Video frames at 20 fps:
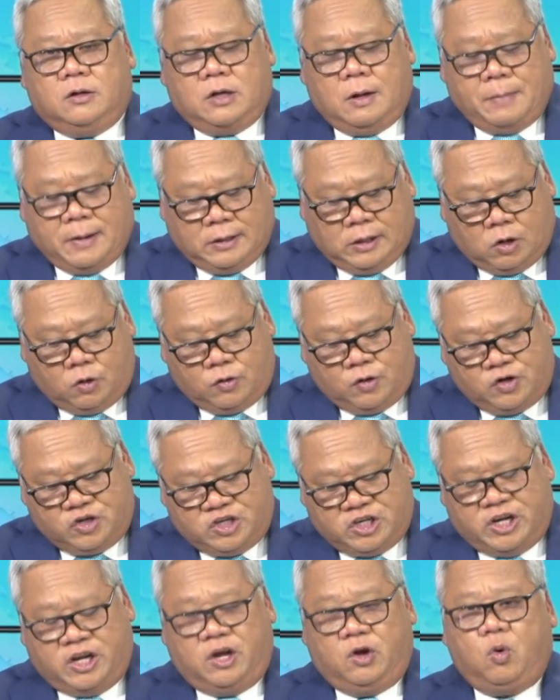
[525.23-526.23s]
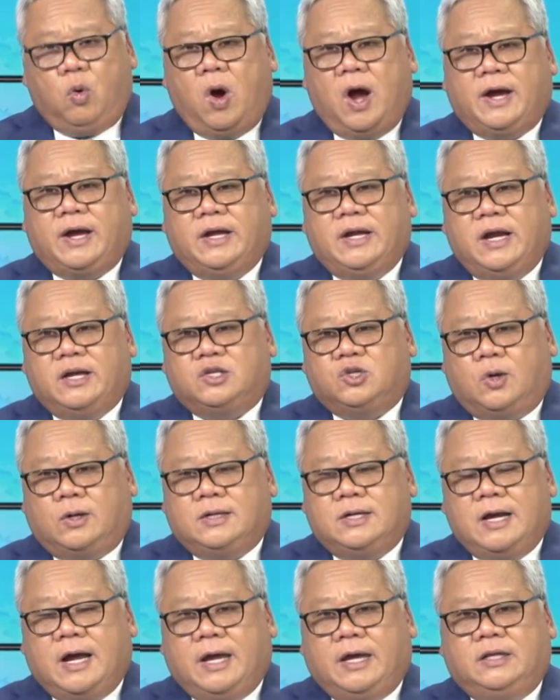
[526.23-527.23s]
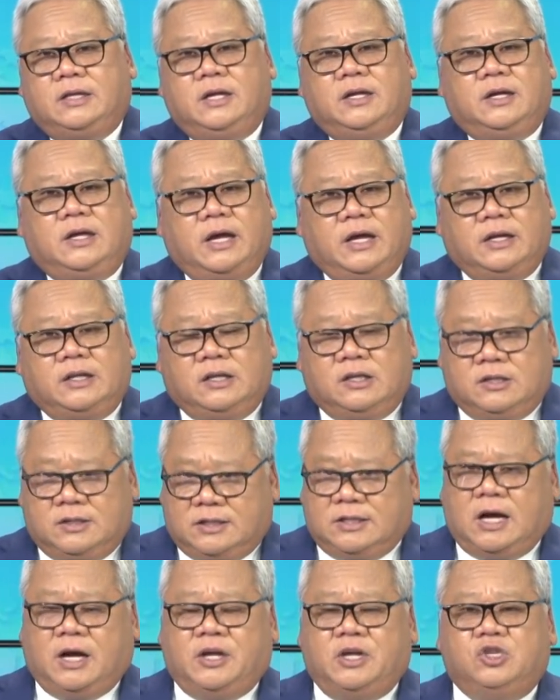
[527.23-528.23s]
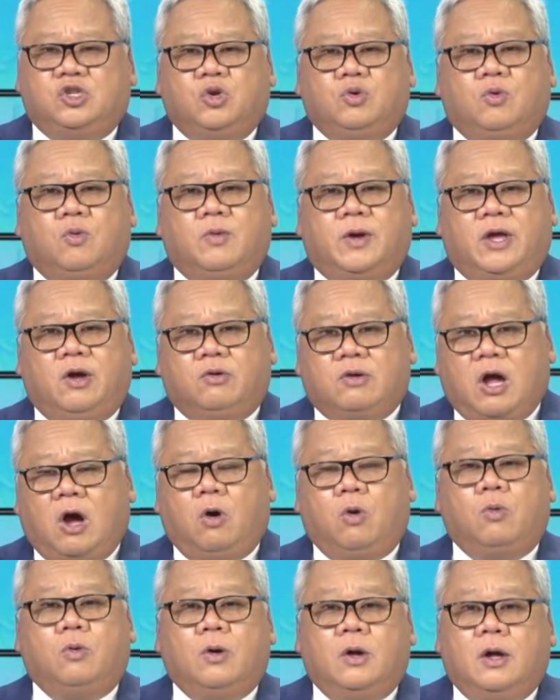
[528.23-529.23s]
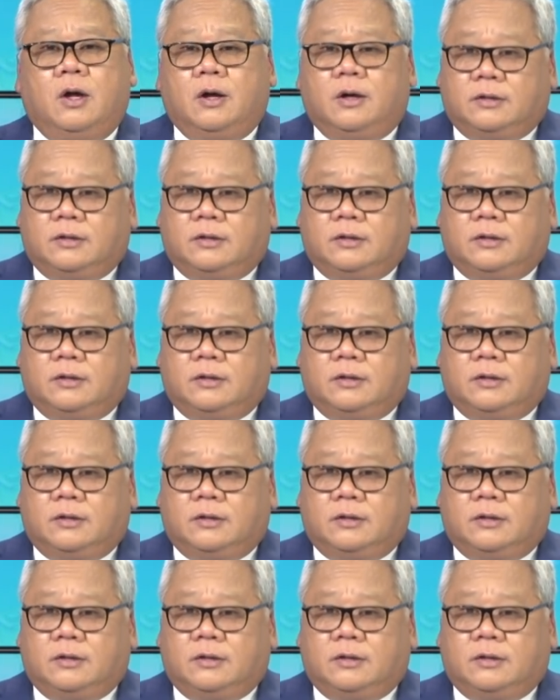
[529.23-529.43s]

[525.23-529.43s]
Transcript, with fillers: nó bắt đầu nó rỉ qua cái đề xuất này, thì cái Sở Di trú cũng yêu cầu